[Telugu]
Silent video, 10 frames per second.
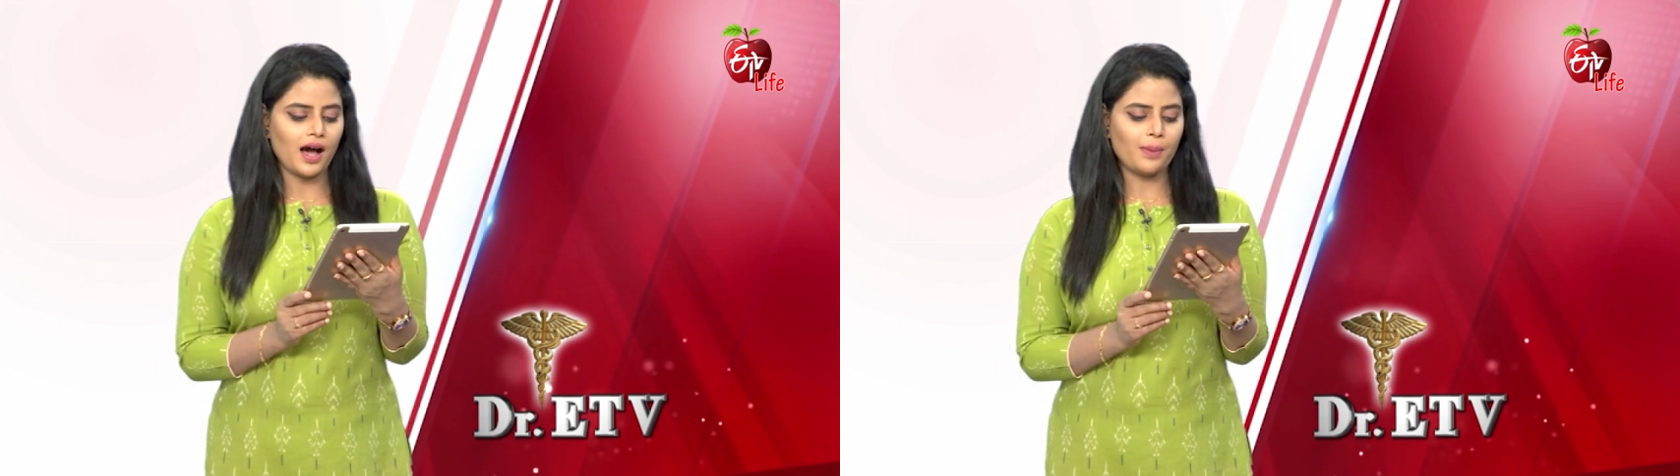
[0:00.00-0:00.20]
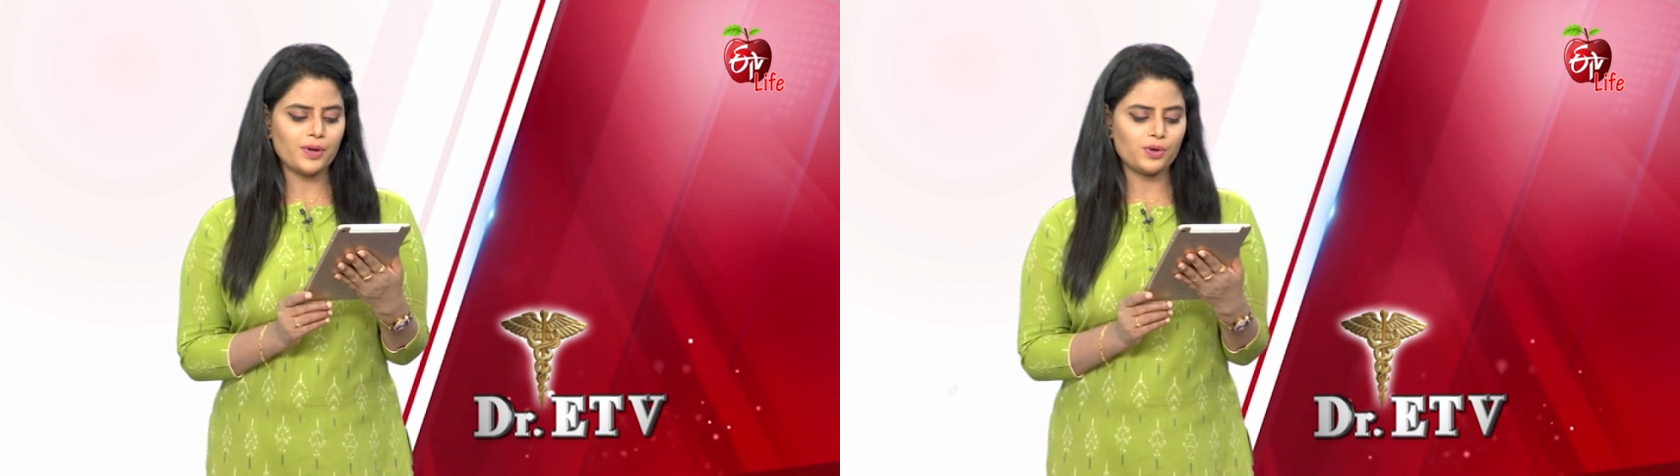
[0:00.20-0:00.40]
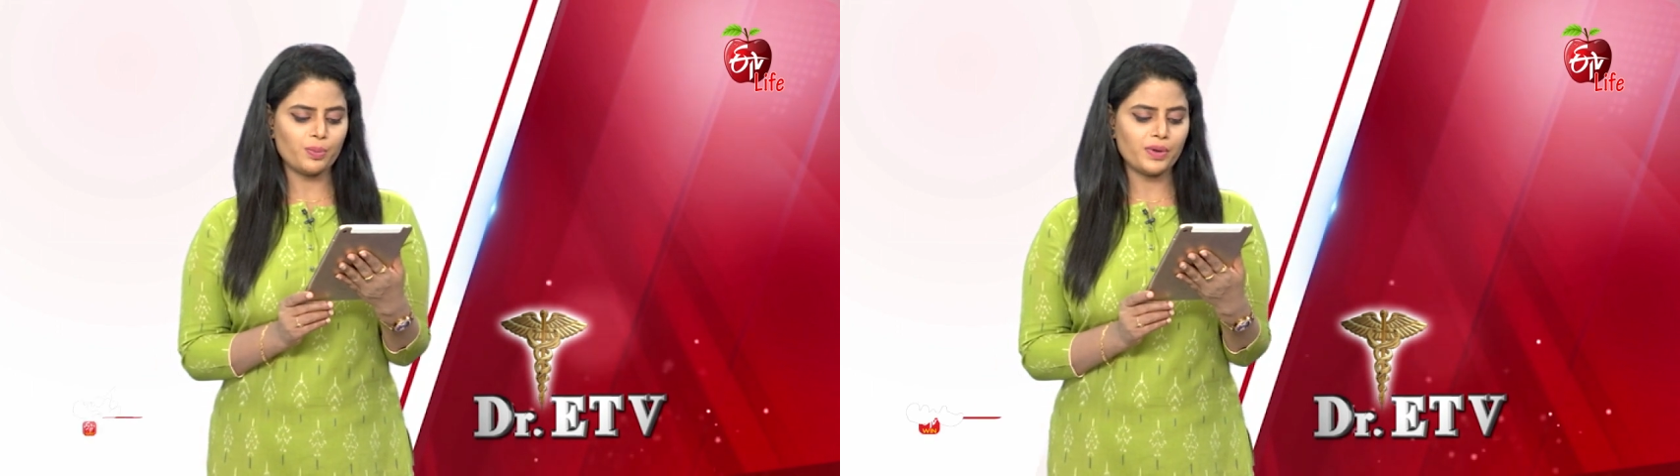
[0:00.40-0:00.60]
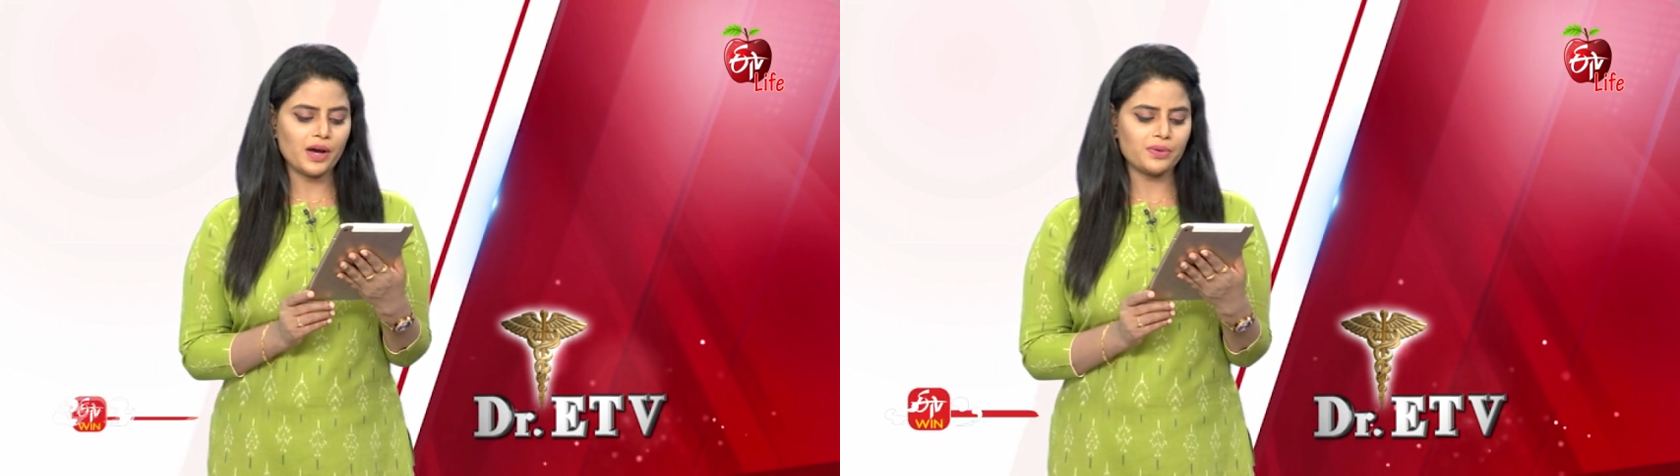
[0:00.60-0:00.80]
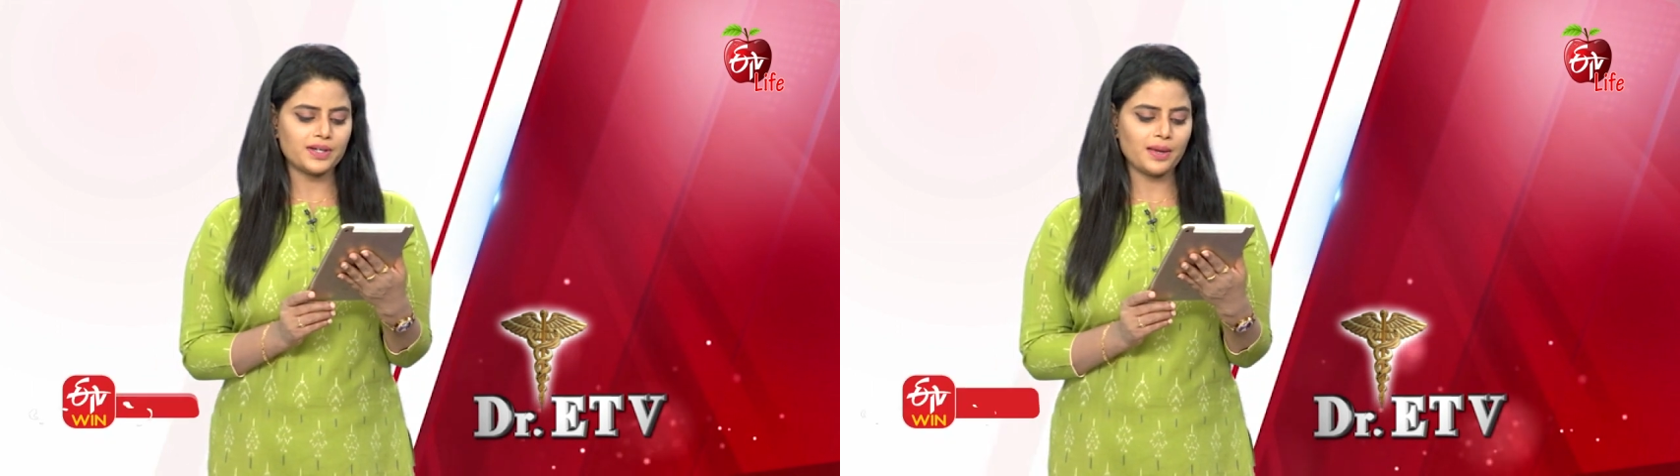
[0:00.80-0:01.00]
అప్పుడు
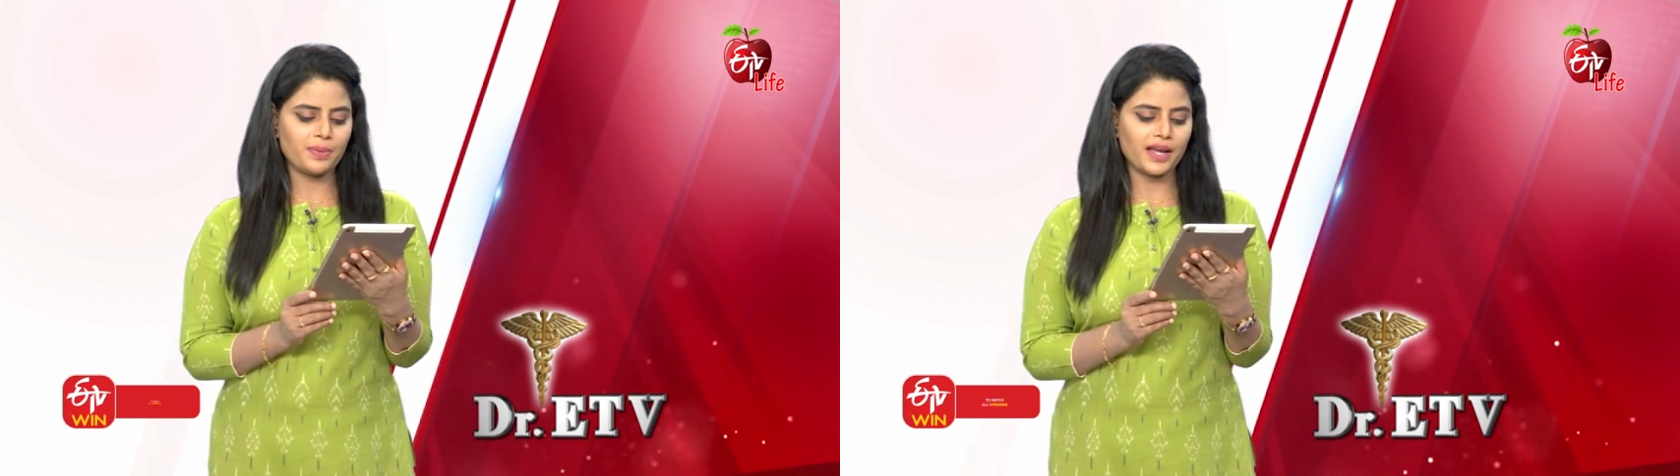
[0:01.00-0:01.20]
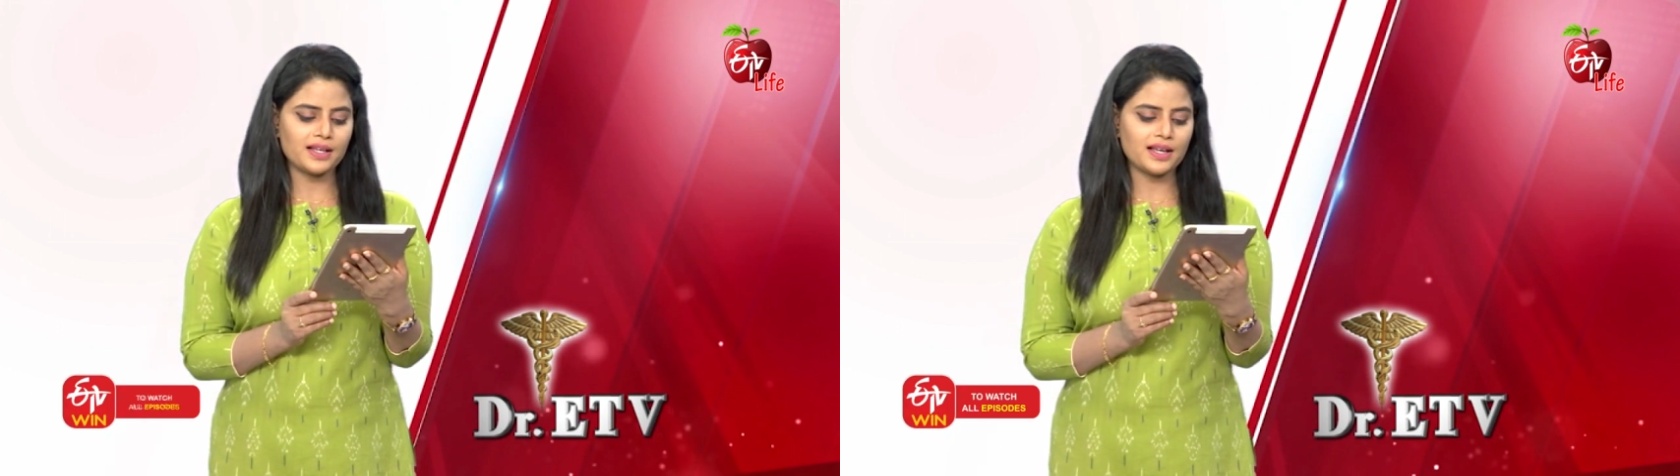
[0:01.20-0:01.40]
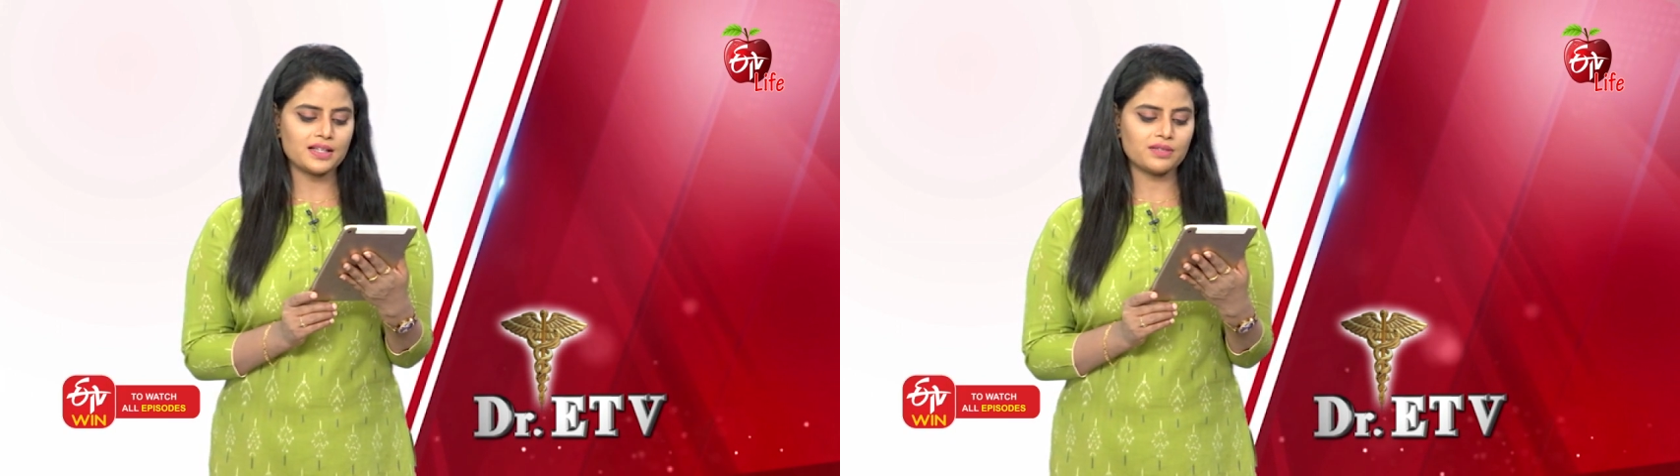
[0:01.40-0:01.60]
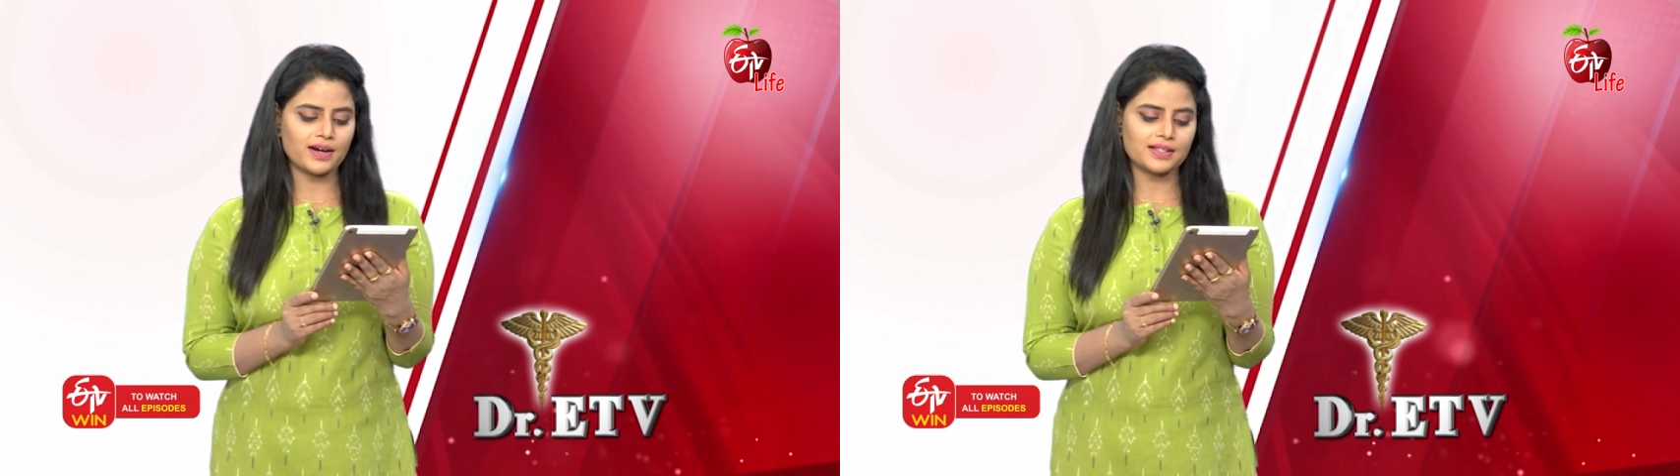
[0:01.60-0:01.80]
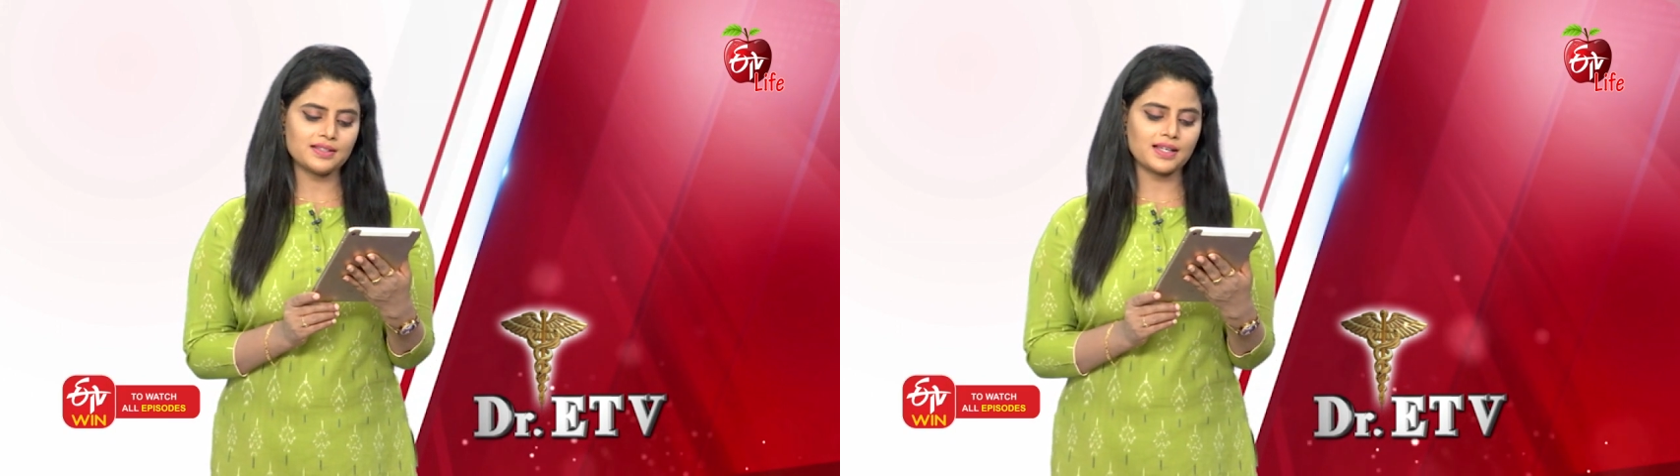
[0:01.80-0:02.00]
నొప్పిగా ఉంటే పెయిన్ కిల్లర్స్
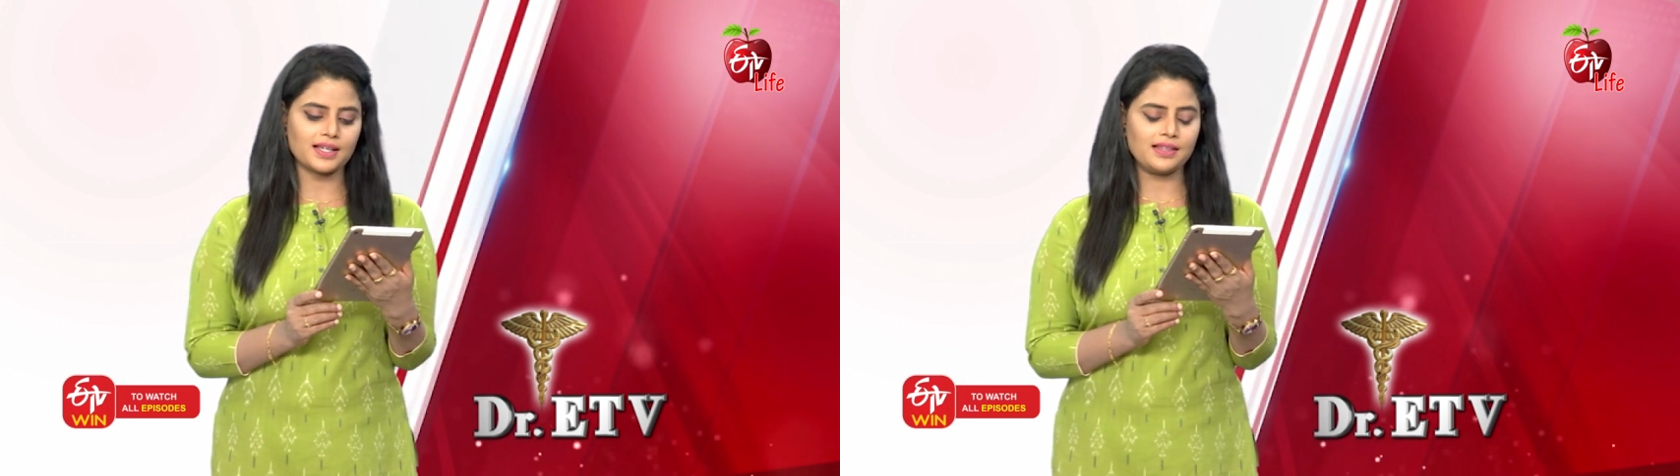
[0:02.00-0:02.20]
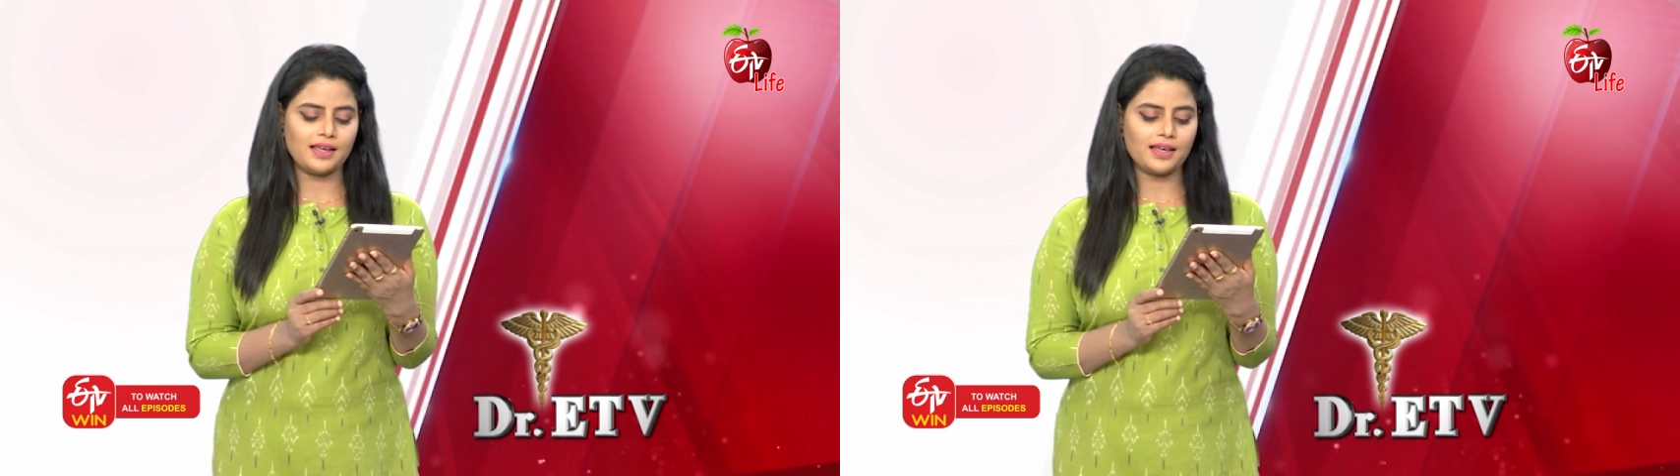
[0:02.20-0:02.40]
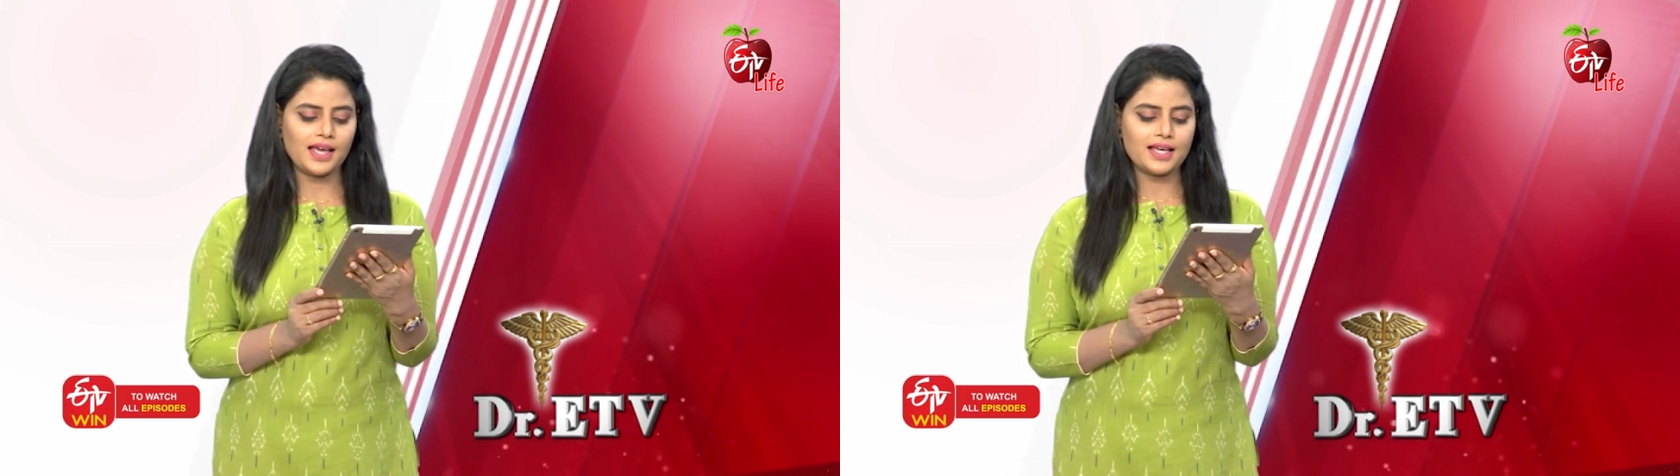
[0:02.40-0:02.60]
వాడితే తగ్గింది